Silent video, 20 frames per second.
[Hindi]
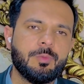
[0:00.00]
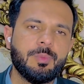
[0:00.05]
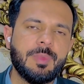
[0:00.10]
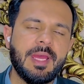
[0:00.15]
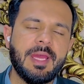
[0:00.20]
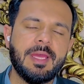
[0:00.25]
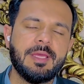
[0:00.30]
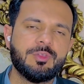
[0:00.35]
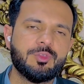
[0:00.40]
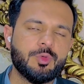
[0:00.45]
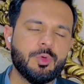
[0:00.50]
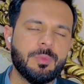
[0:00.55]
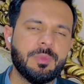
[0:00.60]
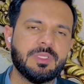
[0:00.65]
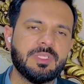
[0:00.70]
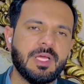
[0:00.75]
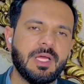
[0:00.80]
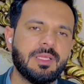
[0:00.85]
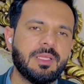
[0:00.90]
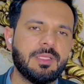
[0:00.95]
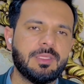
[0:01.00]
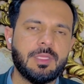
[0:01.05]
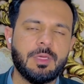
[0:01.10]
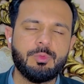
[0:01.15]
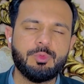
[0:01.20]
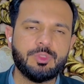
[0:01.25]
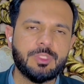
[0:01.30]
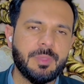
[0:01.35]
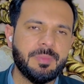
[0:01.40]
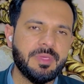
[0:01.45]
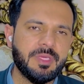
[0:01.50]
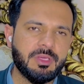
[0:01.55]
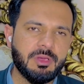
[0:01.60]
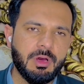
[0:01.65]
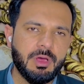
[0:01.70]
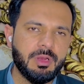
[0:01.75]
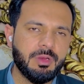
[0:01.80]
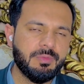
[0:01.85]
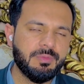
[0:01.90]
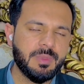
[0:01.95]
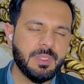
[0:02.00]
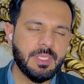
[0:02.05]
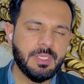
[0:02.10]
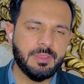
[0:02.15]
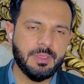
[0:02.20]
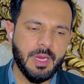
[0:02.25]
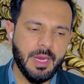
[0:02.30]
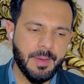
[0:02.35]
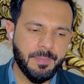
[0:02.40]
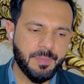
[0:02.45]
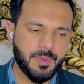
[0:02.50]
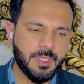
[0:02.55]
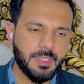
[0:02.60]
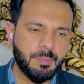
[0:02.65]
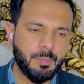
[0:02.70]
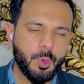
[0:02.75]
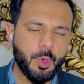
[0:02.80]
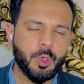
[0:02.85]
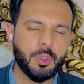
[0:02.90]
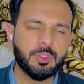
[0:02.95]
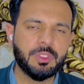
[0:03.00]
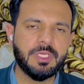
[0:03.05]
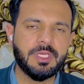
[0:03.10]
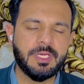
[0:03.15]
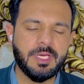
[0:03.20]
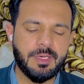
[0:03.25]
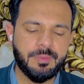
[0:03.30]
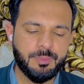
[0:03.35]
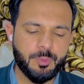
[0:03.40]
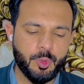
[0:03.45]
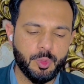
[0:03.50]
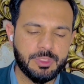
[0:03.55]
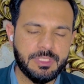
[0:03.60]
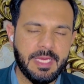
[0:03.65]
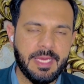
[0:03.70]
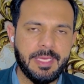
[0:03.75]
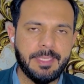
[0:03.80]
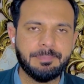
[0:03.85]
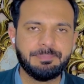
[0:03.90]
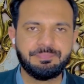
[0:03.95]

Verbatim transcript: मैं इसको बता देता हूँ जब इकॉनमी आपकी बहुत ही कम हो जाए